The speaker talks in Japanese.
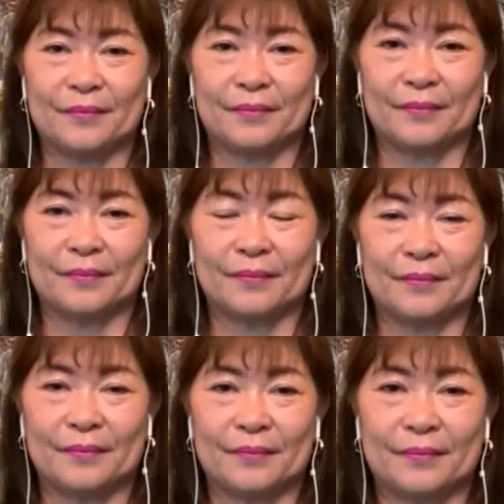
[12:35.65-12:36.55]
バスケと
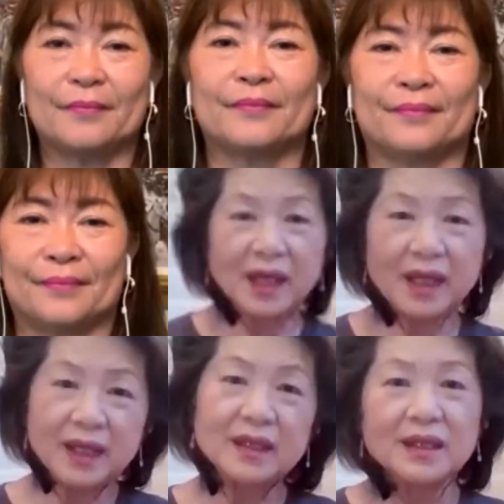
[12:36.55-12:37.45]
かじゃなくて、
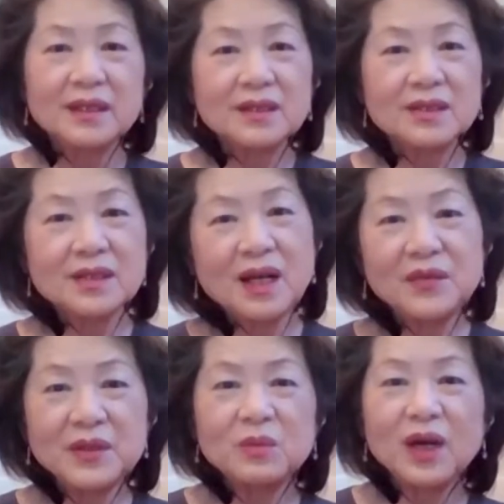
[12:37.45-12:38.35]
ヘ、う、ん、
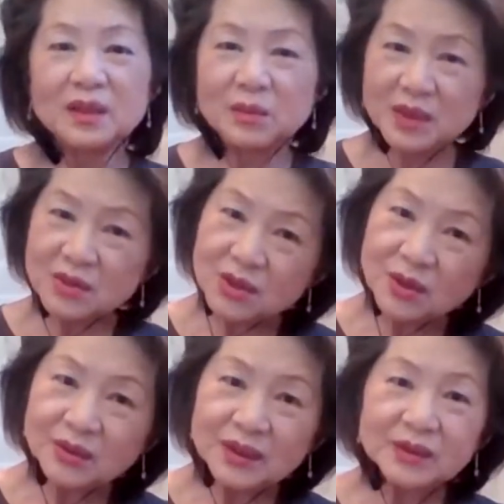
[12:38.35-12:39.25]
サーフィンもあります
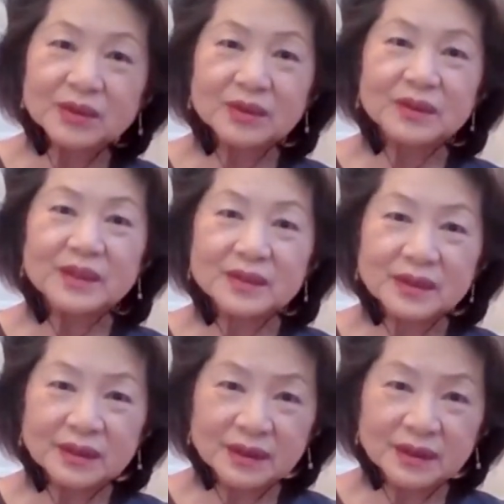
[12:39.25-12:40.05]
よっていうことですよ